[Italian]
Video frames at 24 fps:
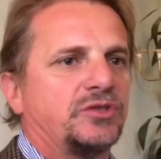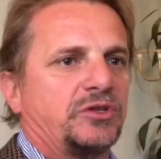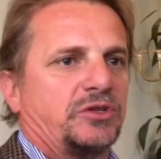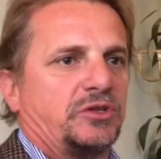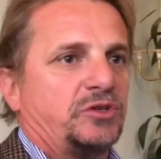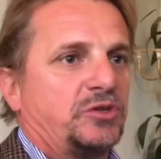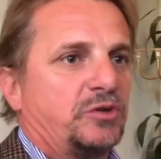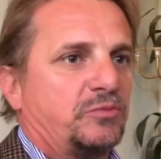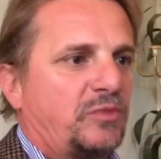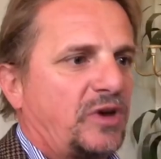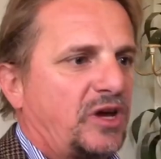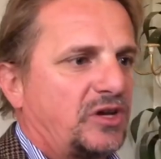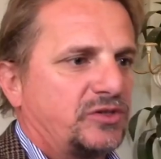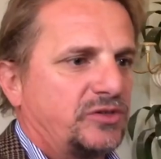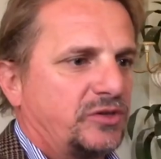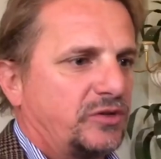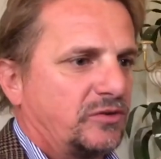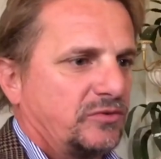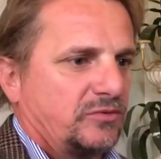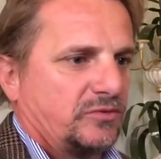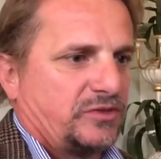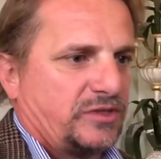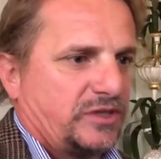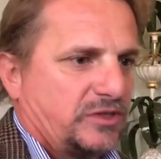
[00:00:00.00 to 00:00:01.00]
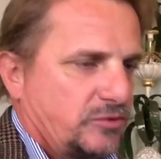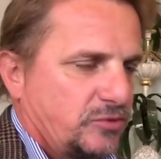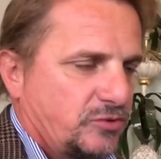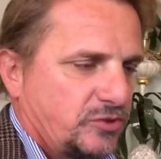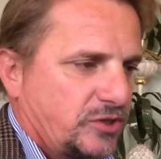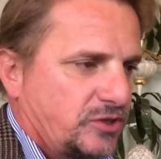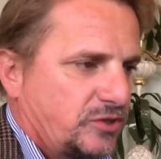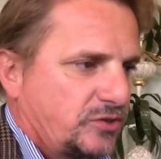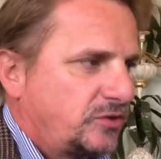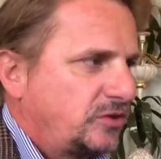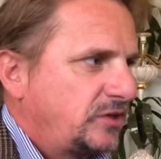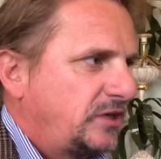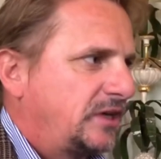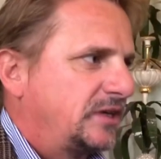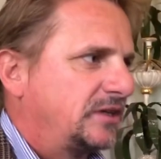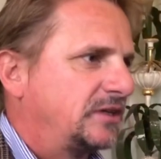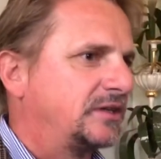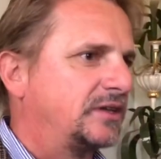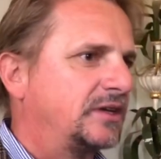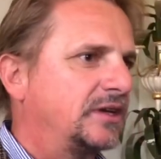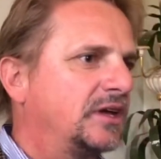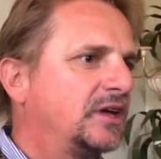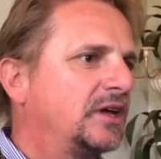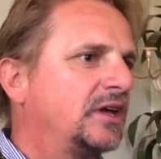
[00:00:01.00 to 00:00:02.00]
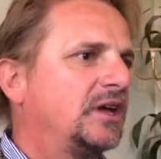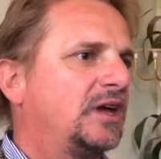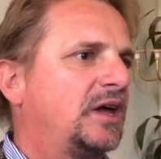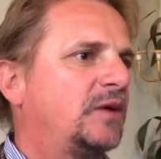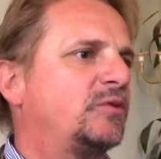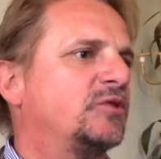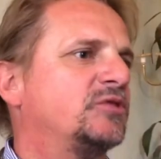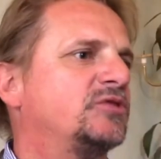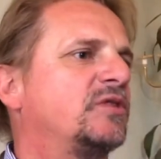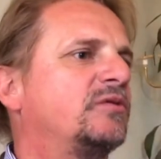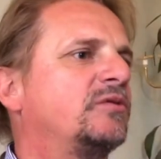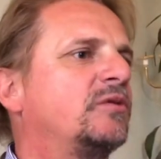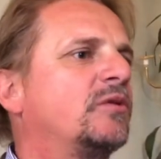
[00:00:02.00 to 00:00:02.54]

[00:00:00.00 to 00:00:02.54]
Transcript: io immagino non sia successo niente e perciò abbiamo la